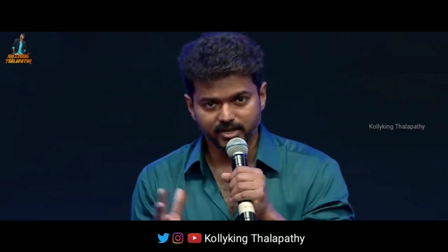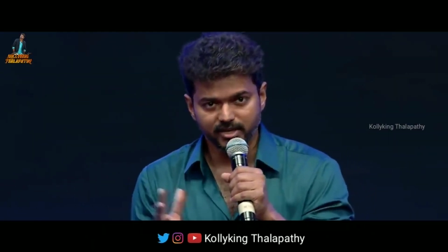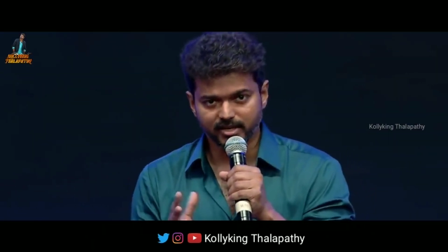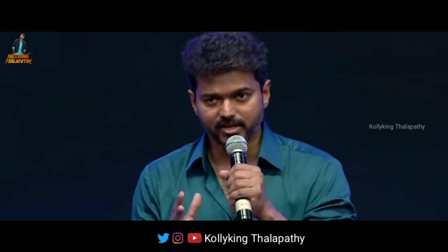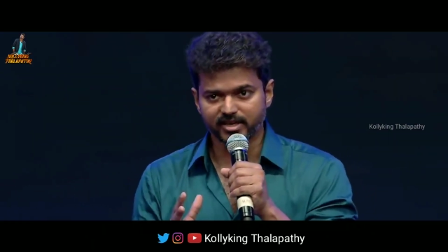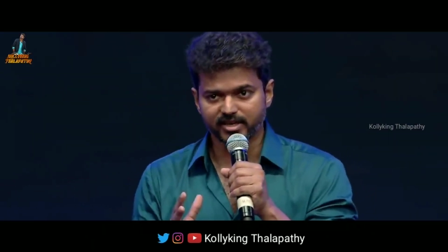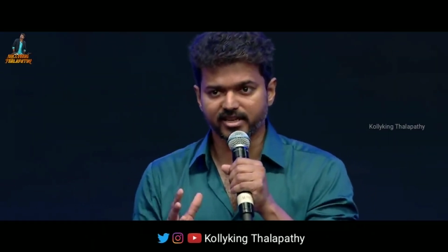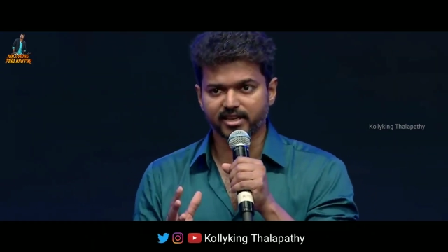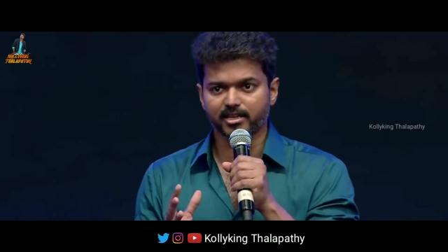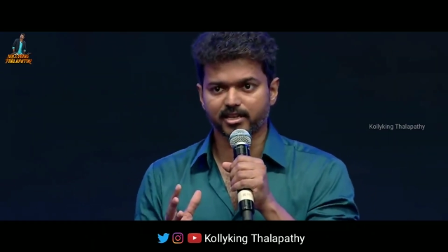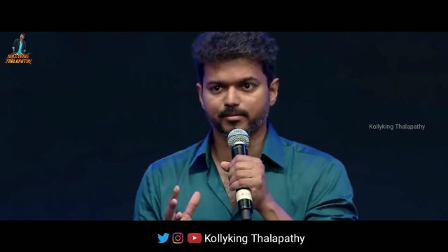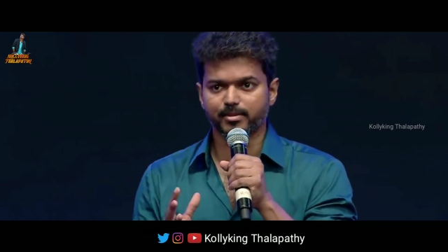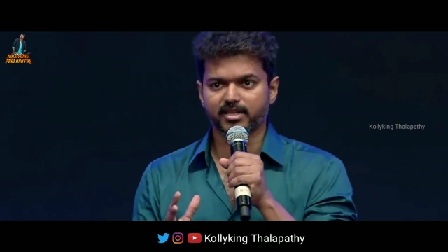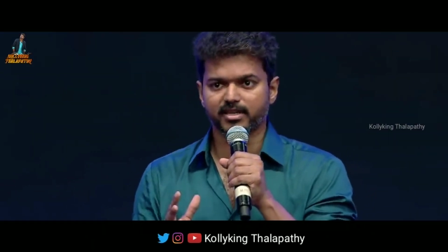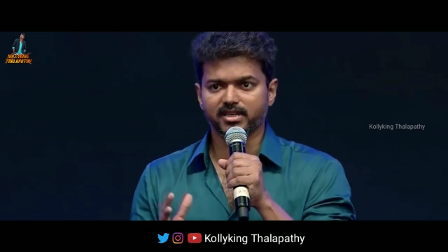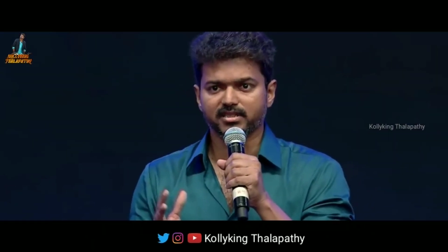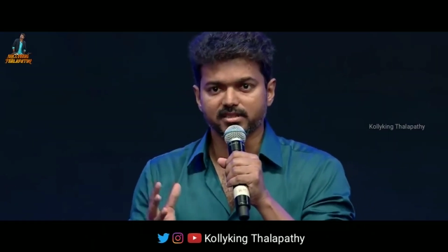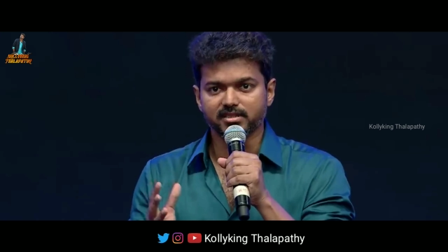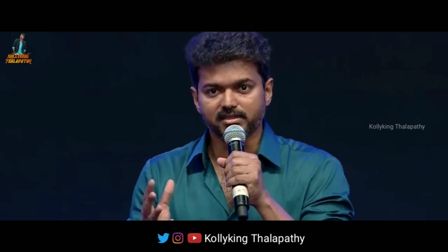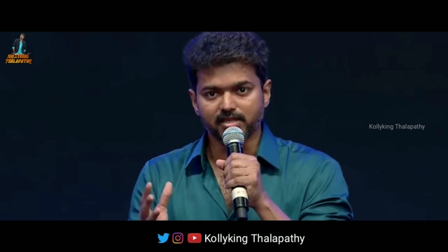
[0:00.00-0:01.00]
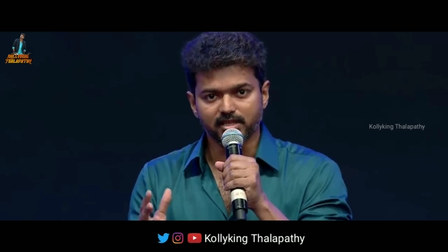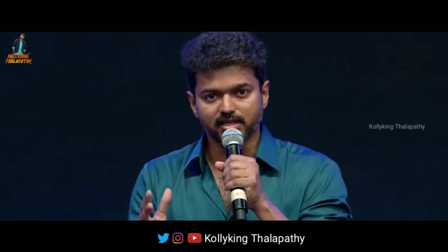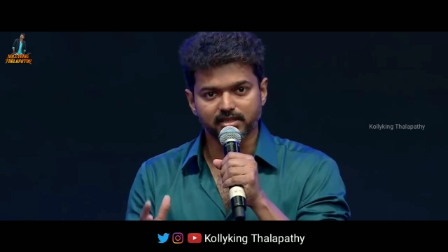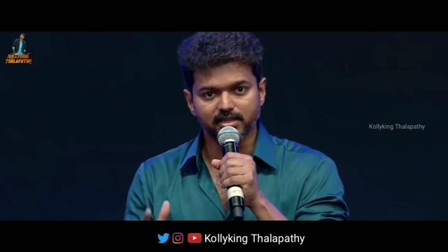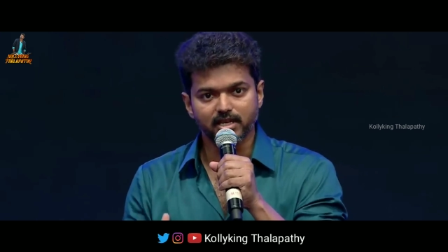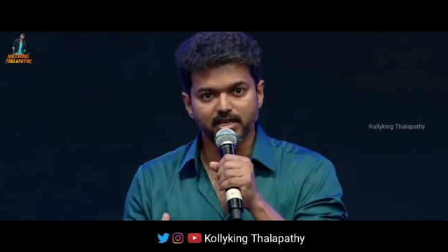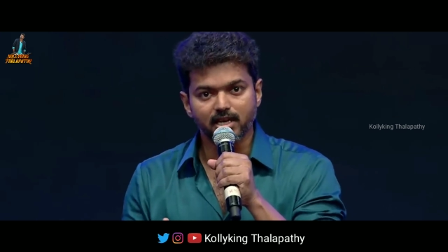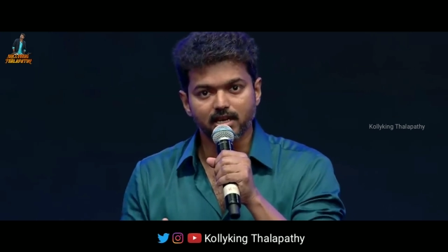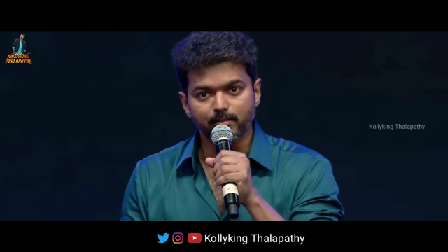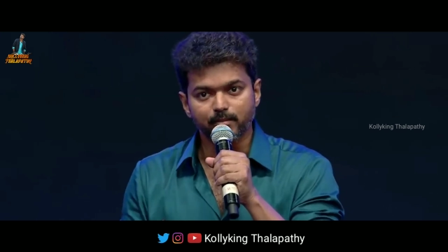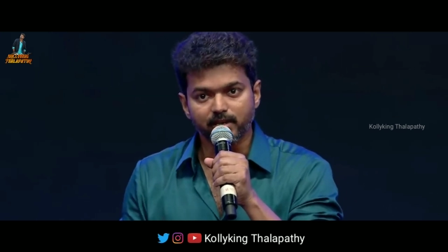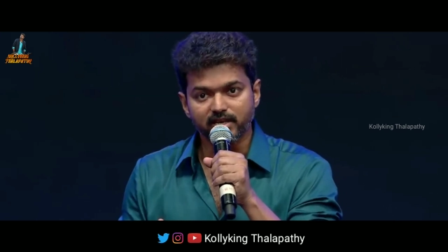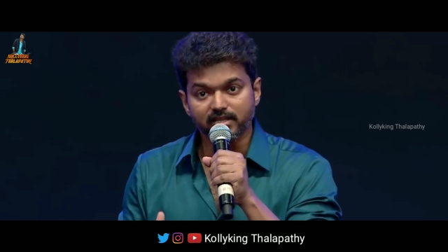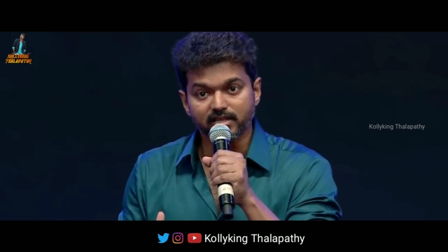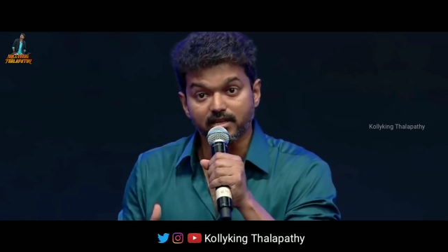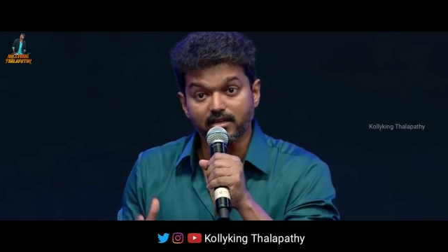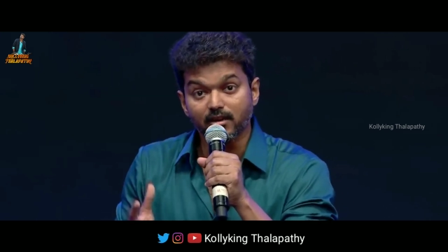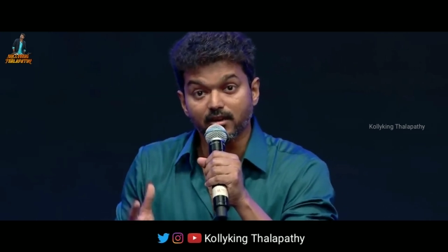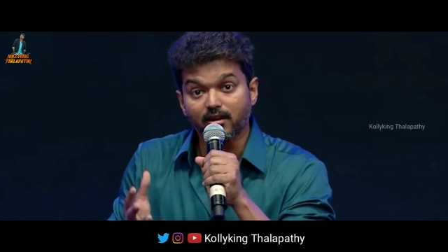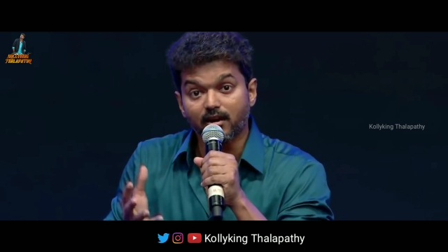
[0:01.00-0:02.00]
நெருக்கடி ஏற்பட்டால் இந்த தகுதியான
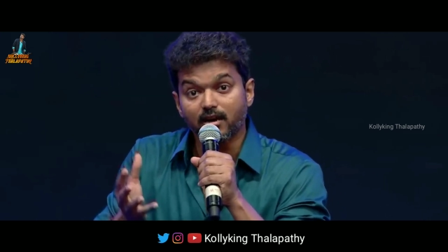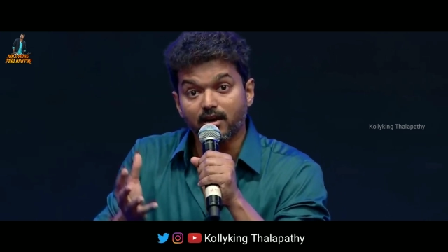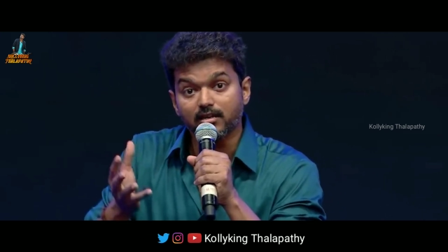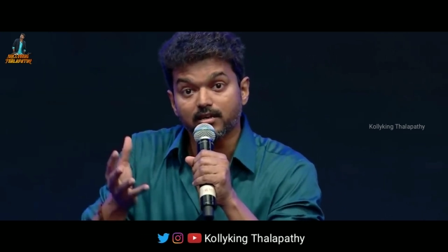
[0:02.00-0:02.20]
மனிதர்கள்